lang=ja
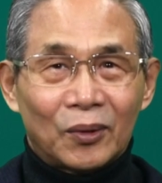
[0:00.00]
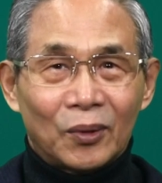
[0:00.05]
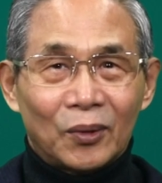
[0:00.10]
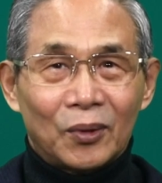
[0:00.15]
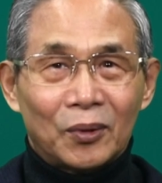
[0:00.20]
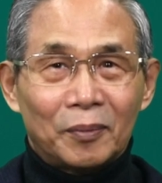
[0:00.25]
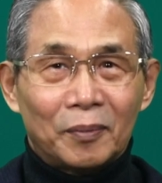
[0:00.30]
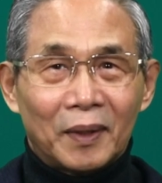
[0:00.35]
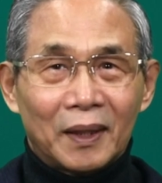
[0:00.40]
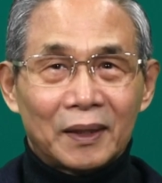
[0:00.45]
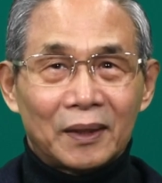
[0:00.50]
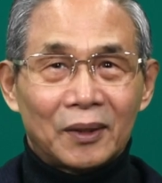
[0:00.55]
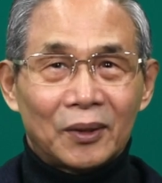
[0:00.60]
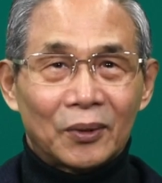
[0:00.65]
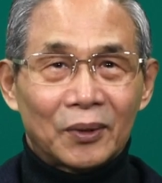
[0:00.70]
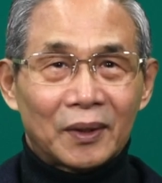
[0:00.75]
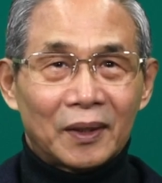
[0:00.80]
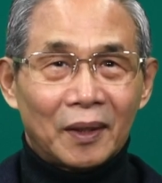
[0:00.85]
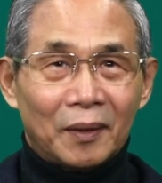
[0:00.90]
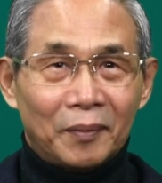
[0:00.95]
という
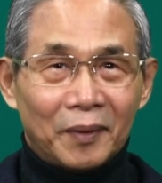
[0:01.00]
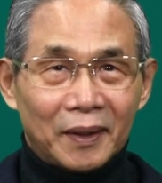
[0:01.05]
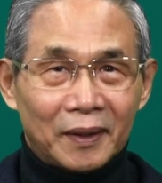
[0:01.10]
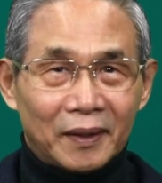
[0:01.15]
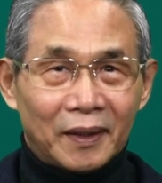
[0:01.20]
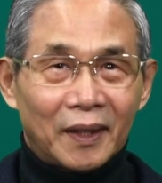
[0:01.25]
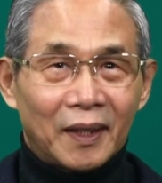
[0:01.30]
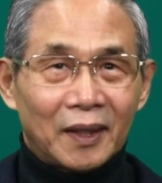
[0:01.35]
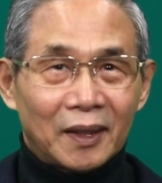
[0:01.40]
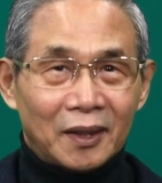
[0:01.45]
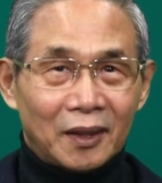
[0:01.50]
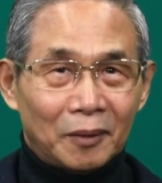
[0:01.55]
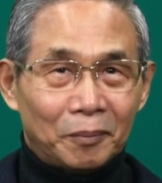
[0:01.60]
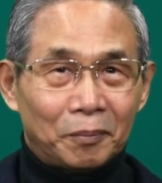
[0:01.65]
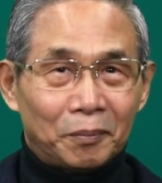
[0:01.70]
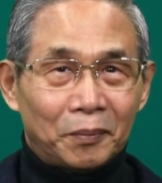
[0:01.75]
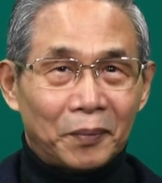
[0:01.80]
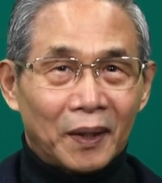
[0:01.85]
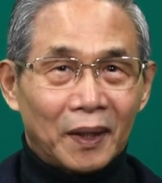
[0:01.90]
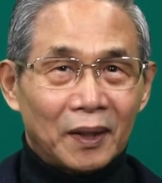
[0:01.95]
町を攻めて失
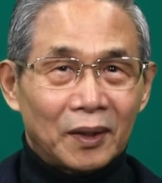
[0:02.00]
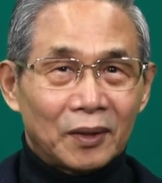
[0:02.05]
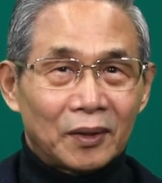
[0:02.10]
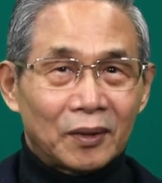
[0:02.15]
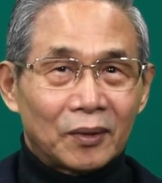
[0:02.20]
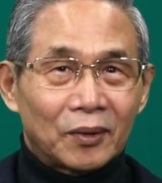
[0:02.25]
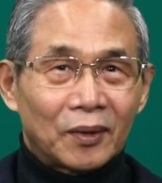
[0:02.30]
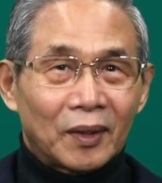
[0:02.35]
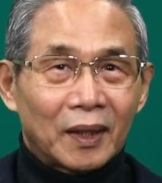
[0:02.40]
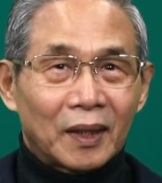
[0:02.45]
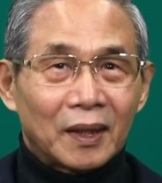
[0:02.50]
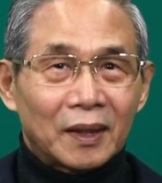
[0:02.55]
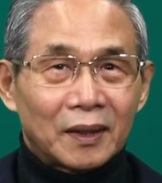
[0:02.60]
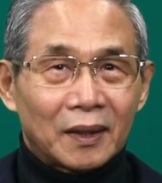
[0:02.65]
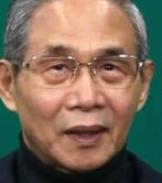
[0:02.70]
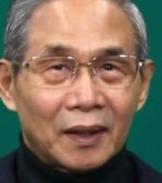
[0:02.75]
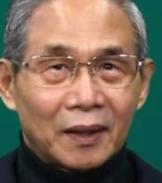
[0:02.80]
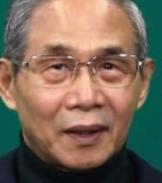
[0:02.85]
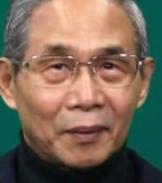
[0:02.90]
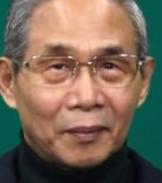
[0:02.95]
敗する
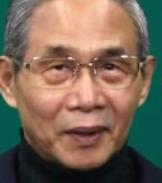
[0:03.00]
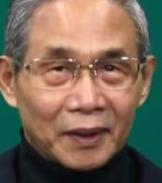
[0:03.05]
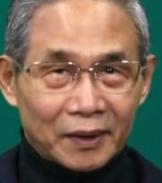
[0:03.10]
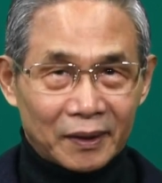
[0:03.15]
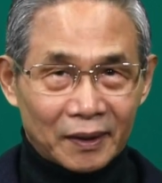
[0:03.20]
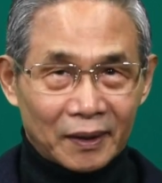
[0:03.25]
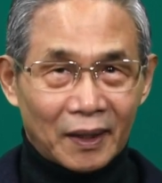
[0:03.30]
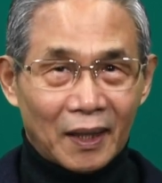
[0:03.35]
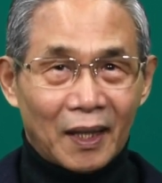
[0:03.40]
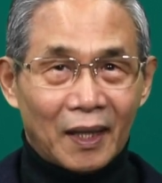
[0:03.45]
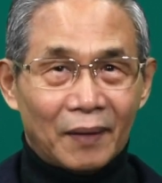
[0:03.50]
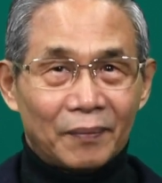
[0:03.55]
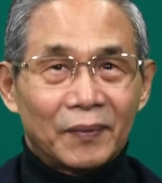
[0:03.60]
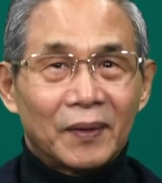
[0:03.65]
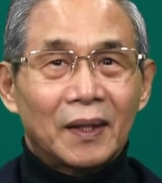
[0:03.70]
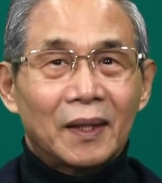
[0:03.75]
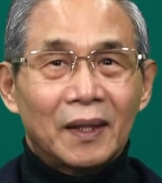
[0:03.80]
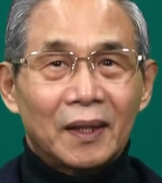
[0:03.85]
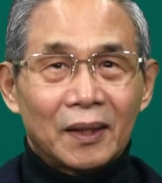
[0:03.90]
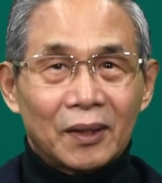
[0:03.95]
話が出ますが
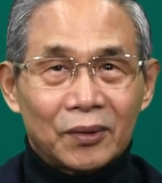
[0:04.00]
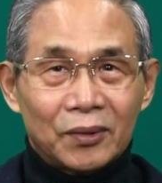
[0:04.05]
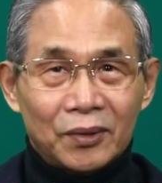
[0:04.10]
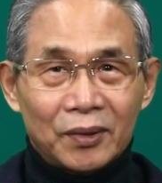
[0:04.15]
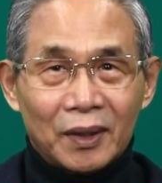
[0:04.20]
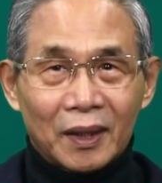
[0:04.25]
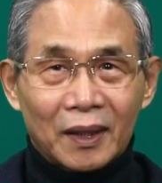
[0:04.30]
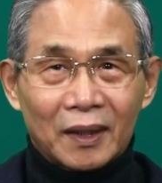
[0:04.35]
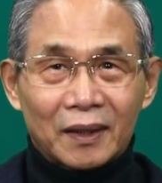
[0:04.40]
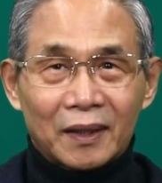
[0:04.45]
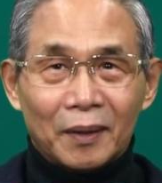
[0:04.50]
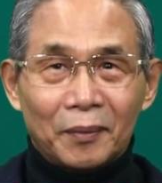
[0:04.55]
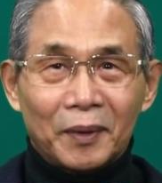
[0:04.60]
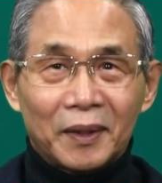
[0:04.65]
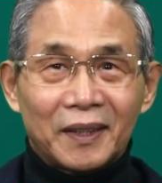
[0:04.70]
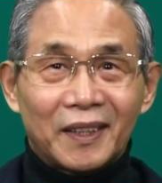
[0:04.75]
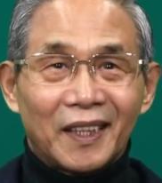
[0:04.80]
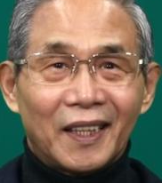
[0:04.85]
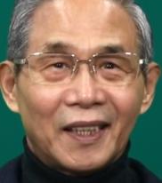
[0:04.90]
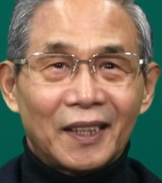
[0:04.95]
悔い改
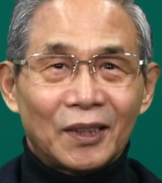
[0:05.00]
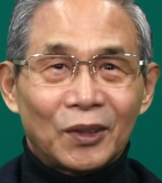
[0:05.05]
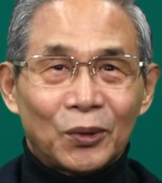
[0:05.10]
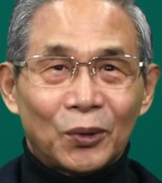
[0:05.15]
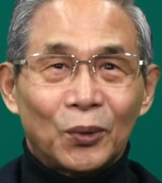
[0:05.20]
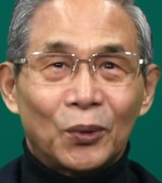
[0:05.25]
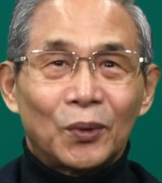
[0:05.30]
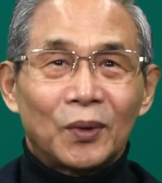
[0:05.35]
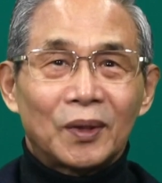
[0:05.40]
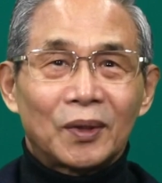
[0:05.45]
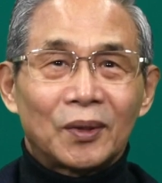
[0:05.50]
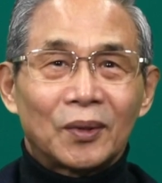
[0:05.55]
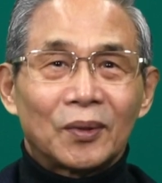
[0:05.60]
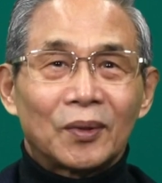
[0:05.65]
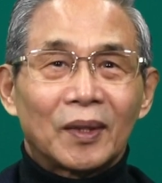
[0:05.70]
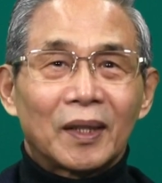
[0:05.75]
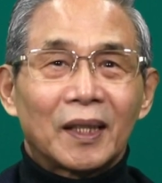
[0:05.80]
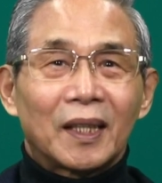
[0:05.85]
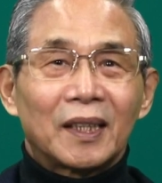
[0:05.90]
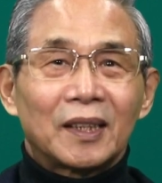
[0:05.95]
めて勝利す
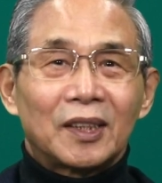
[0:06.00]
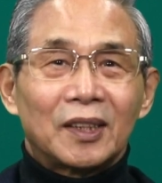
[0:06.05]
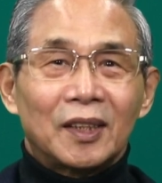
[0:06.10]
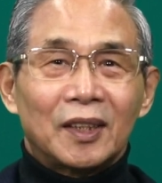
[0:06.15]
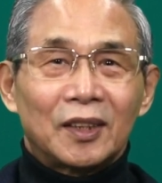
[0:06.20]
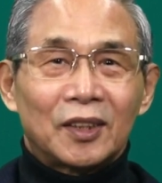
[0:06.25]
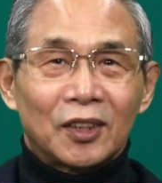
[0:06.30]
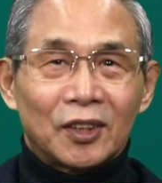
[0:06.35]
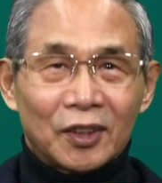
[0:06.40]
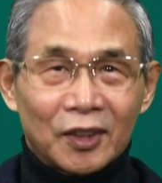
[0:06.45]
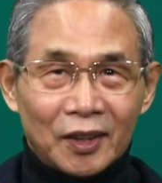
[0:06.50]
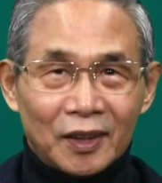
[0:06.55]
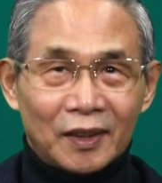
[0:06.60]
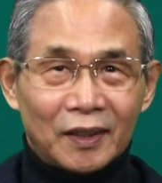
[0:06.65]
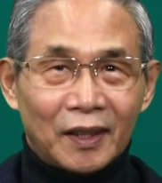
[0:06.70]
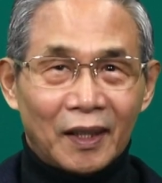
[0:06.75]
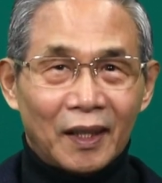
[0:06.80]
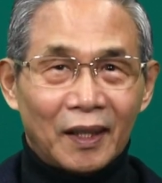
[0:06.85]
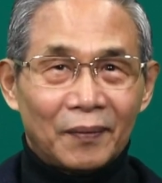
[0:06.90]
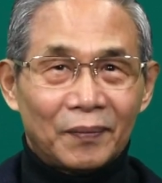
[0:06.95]
る話に続い
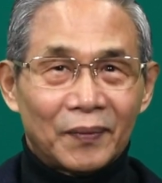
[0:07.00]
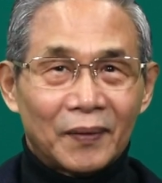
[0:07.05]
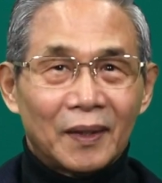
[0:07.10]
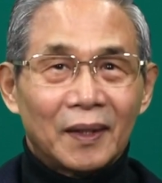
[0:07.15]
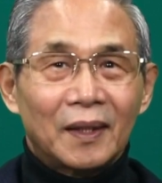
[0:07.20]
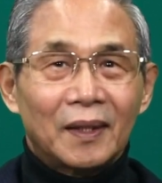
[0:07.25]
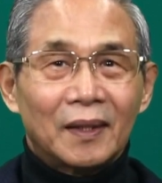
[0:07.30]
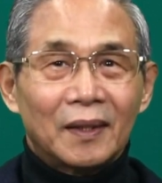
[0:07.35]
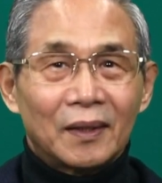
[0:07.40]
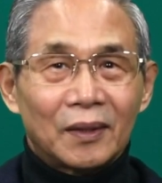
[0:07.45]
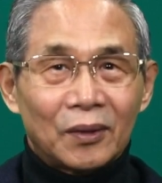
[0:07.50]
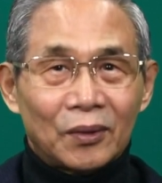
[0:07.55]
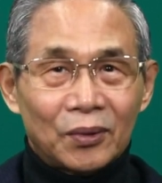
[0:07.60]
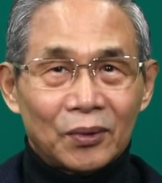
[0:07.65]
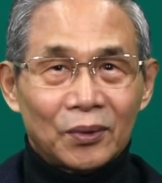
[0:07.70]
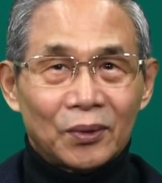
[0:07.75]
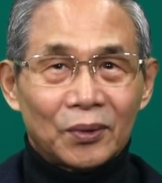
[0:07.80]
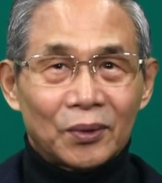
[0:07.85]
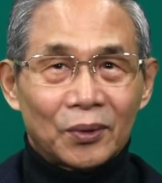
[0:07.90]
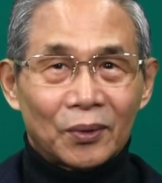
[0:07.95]
て
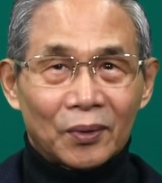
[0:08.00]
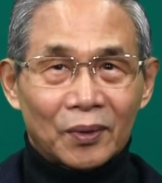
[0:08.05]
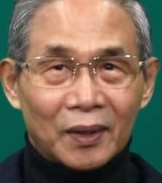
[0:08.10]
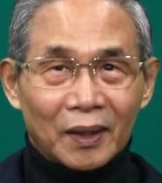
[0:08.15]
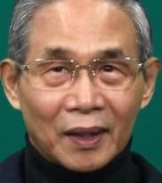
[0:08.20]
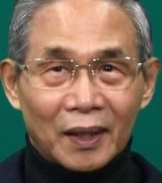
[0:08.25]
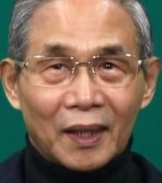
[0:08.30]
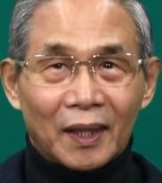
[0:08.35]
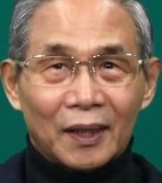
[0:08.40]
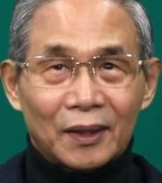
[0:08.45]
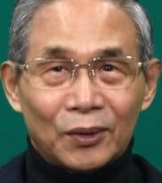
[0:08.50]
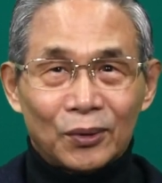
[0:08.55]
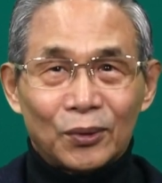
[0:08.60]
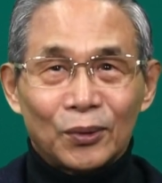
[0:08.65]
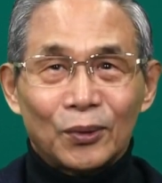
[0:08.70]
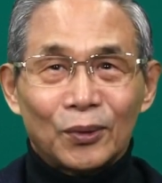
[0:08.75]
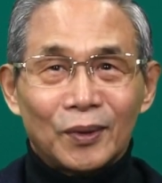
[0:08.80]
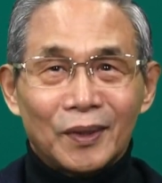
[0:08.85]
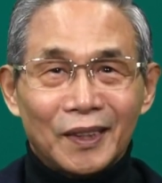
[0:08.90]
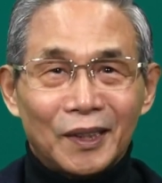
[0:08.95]
九章から
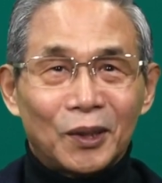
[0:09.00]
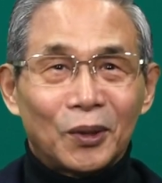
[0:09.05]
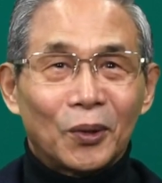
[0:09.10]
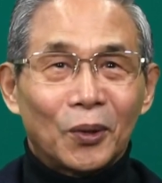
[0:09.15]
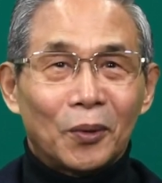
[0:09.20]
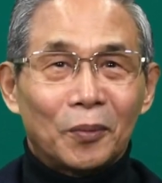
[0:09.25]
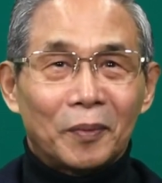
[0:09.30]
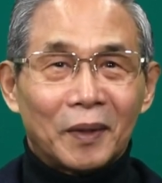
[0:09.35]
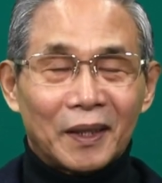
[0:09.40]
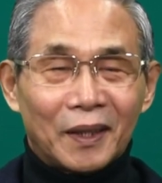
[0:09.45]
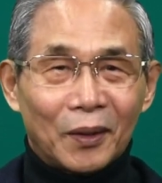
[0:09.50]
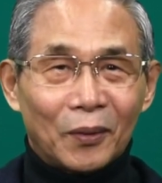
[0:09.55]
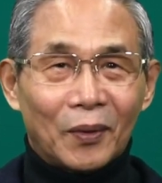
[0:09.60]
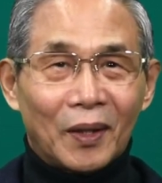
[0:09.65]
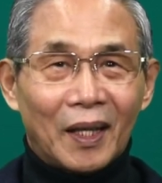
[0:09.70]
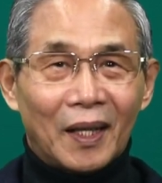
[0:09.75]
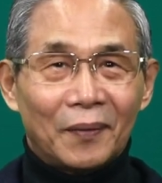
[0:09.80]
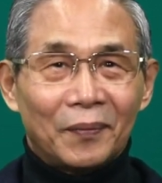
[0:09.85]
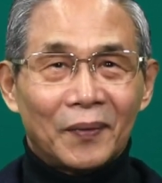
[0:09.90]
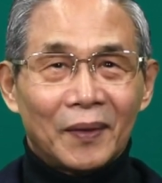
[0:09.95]
十二章まで
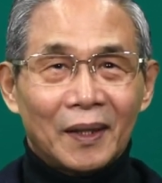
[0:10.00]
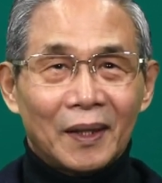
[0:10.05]
は